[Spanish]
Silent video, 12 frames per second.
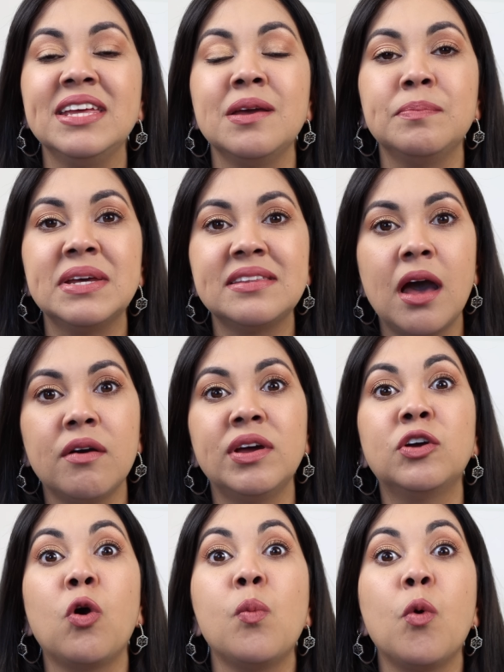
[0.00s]
y empiezas a
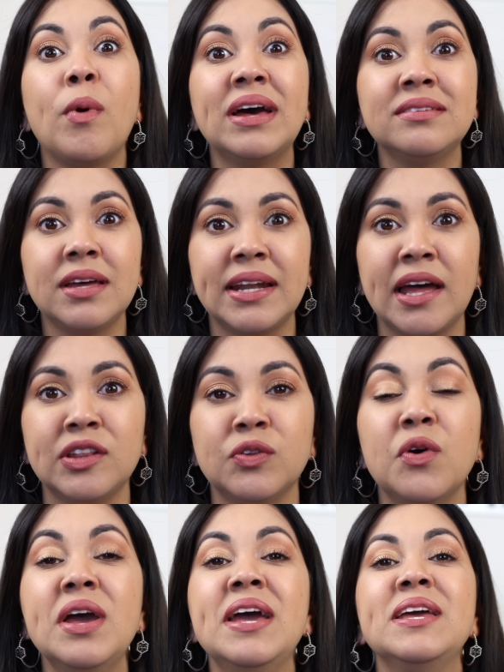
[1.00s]
ver cómo vas sanando